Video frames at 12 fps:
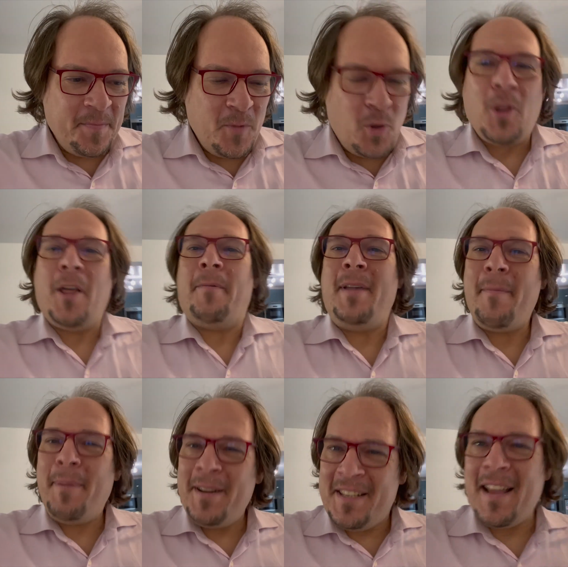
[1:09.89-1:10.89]
Todavía
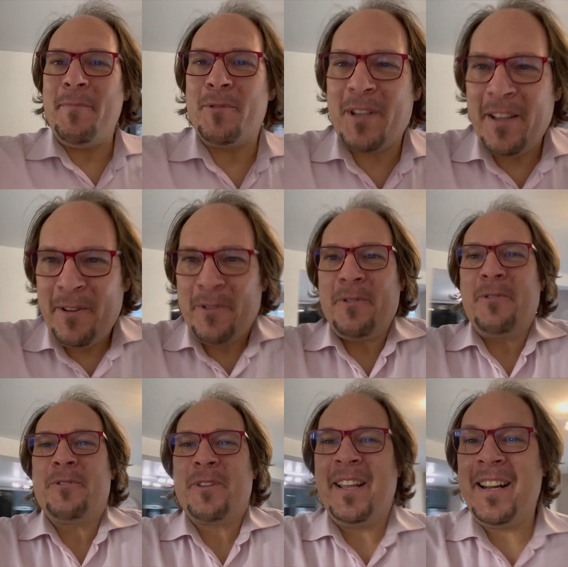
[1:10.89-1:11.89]
pensamos que Dios no
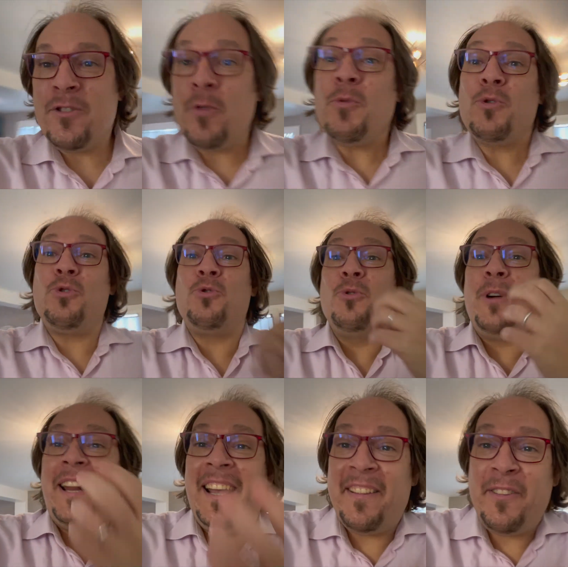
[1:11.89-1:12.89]
nos quiere, somos su
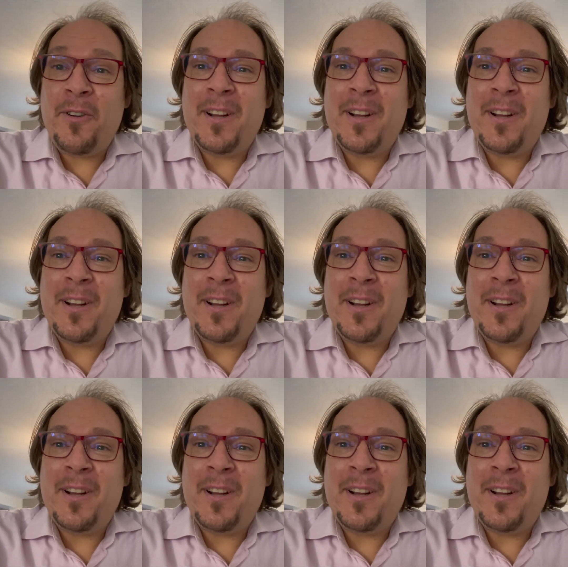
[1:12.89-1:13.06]
creación,